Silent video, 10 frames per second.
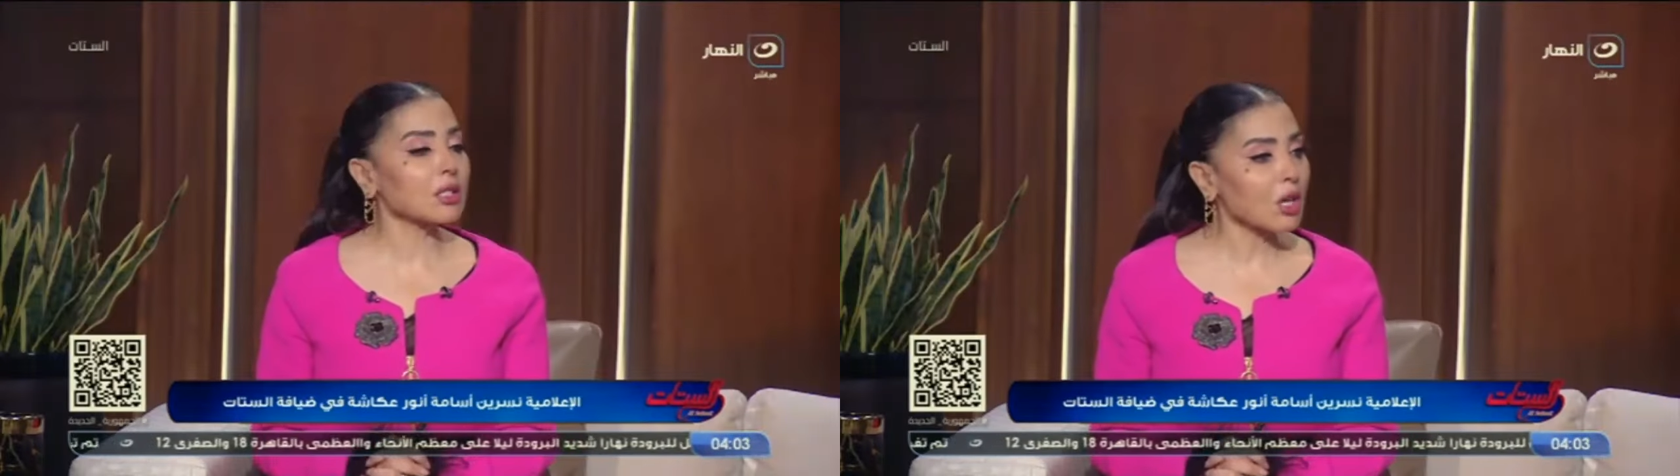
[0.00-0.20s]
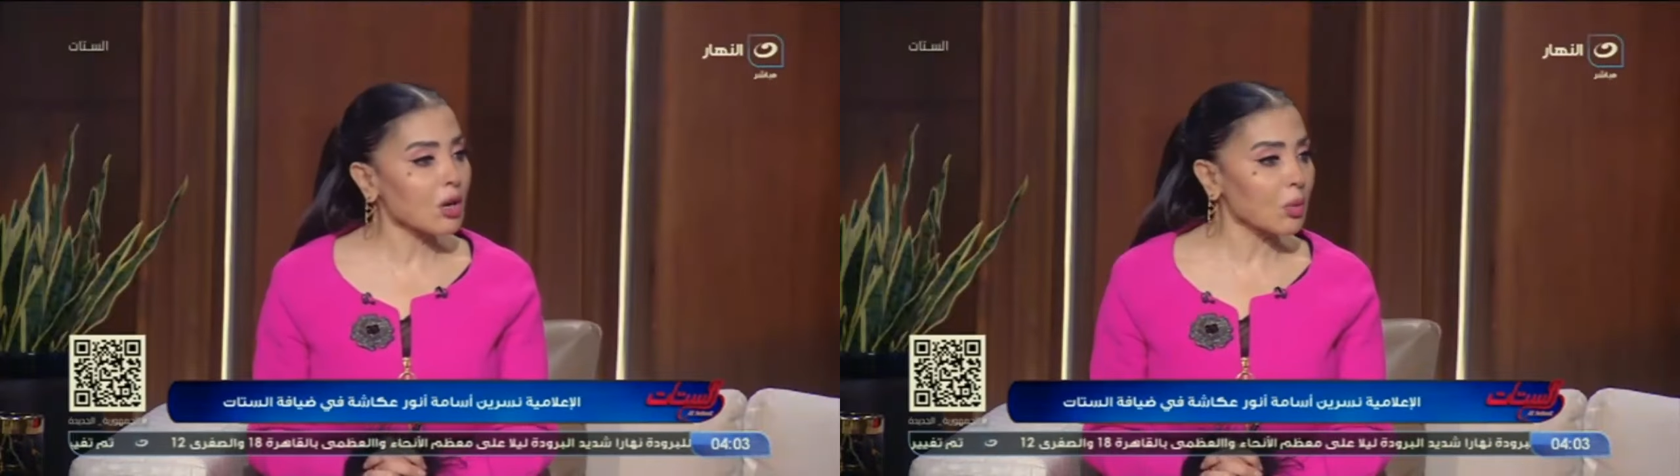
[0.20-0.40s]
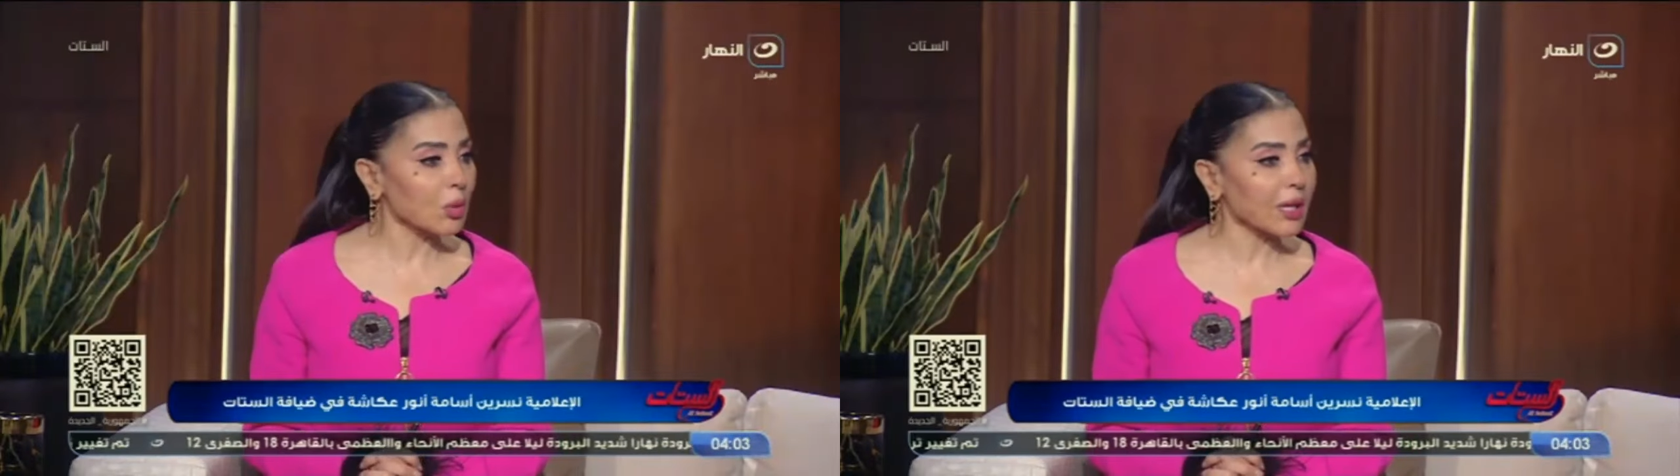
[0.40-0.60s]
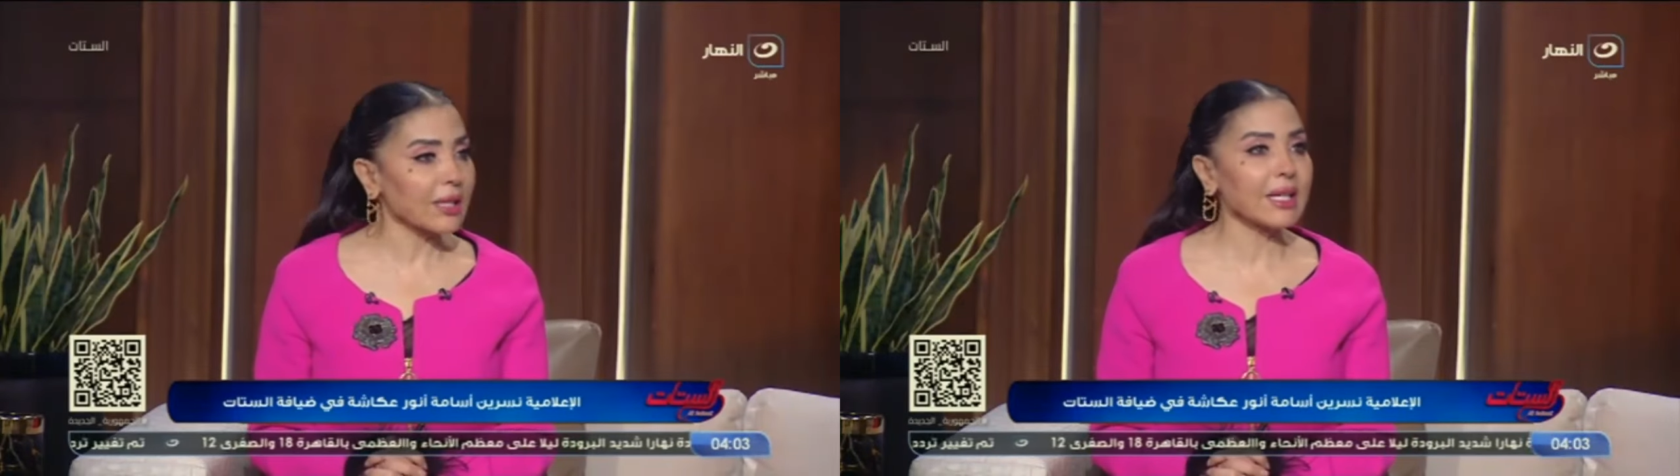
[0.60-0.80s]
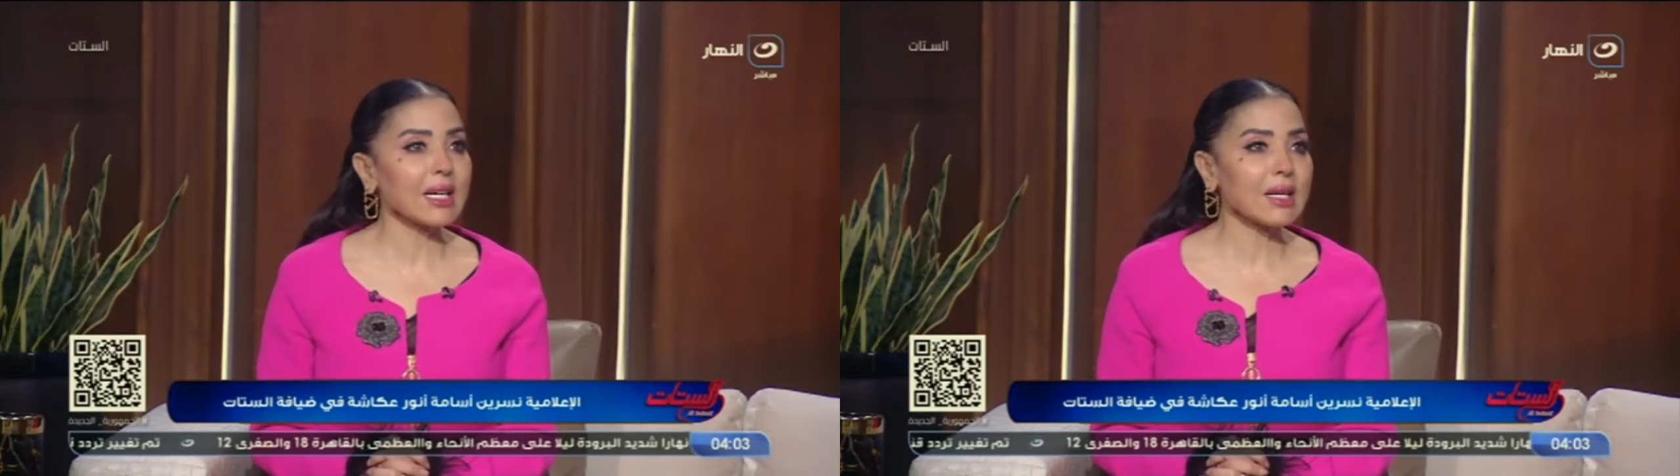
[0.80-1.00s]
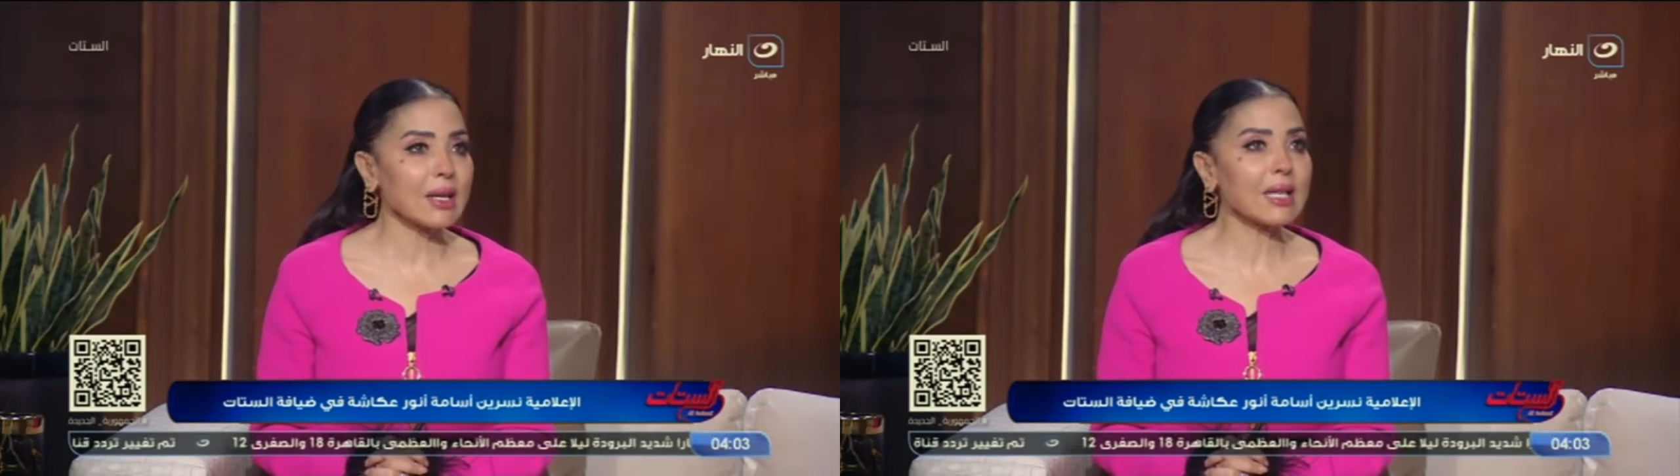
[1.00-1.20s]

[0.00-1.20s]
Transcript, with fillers: اصحابه يعني إيه